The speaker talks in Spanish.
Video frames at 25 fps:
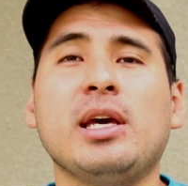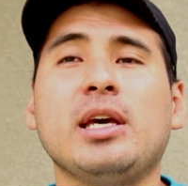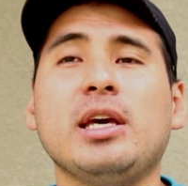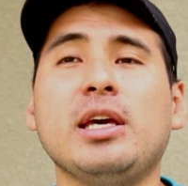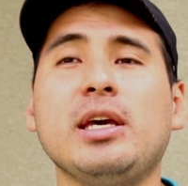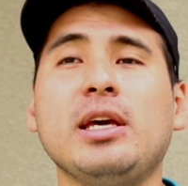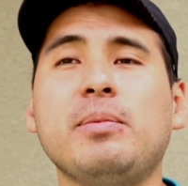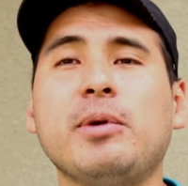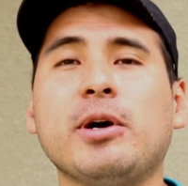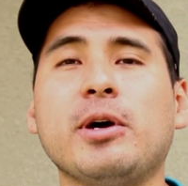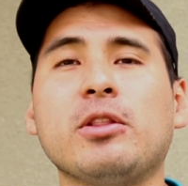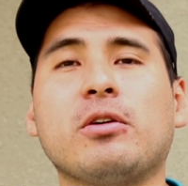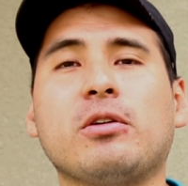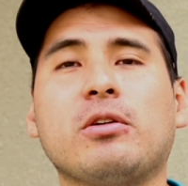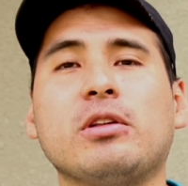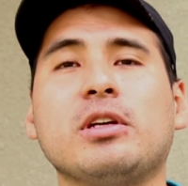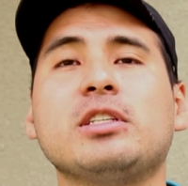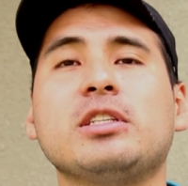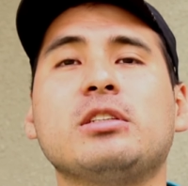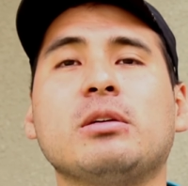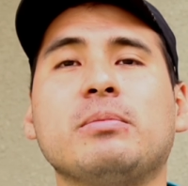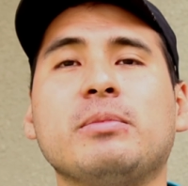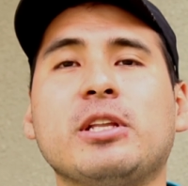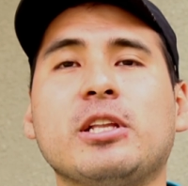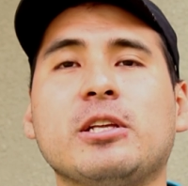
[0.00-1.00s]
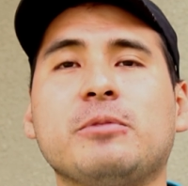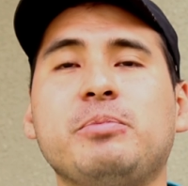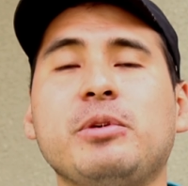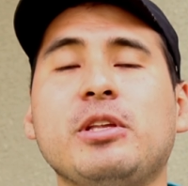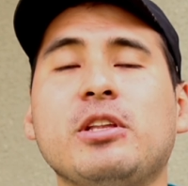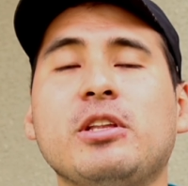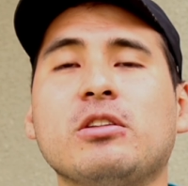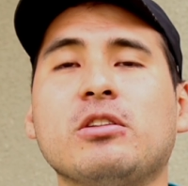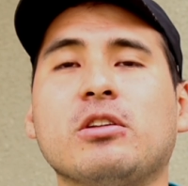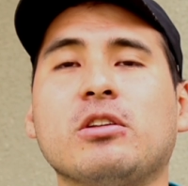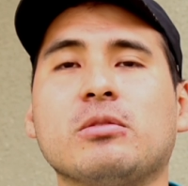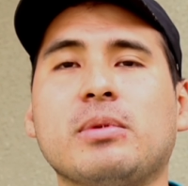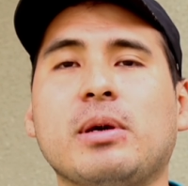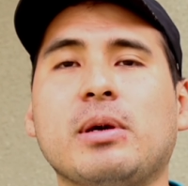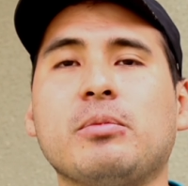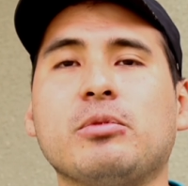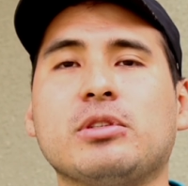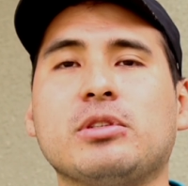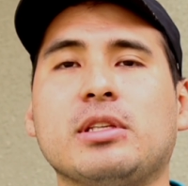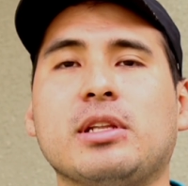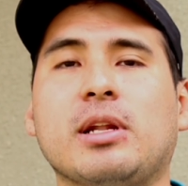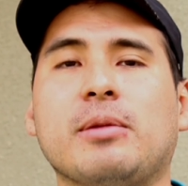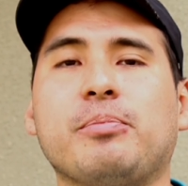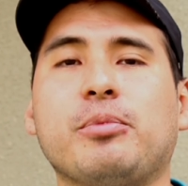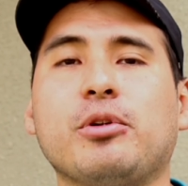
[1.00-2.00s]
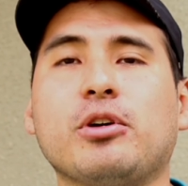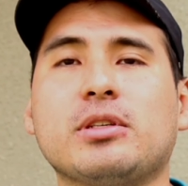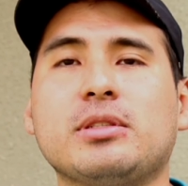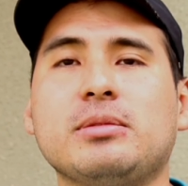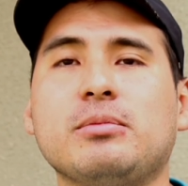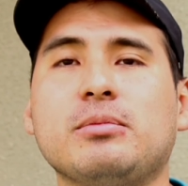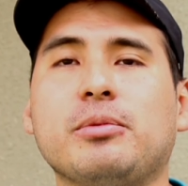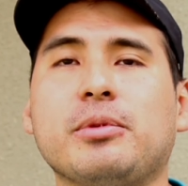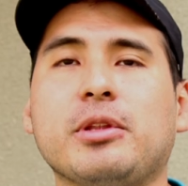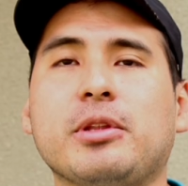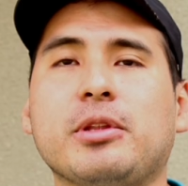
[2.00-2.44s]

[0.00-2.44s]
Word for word: Y bueno, con esto me despido, nos vemos en el próximo